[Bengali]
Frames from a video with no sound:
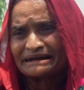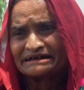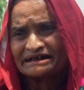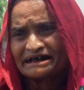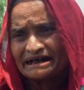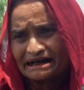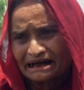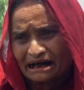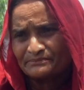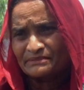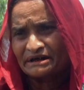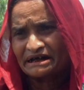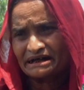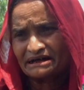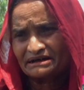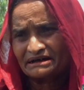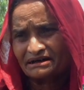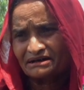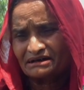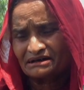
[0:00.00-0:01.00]
পাতি নেই আমি
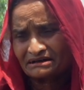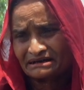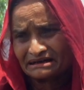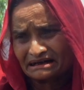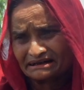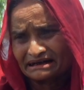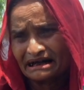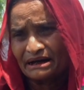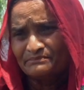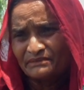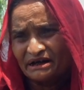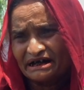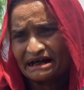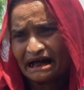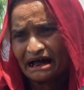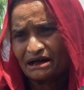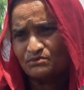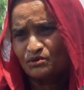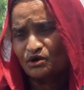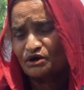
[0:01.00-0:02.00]
কে কে কেমনি
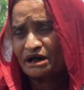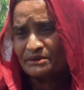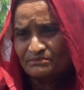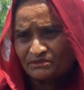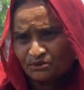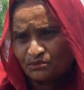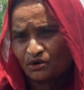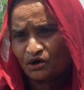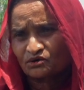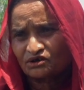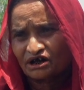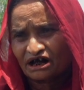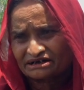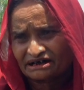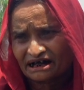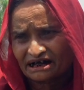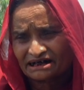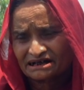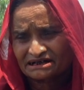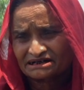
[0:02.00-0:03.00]
ঢালবো কেমনি বড়
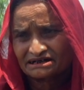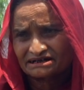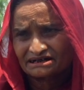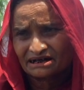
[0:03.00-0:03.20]
ডাক্তারের কাছে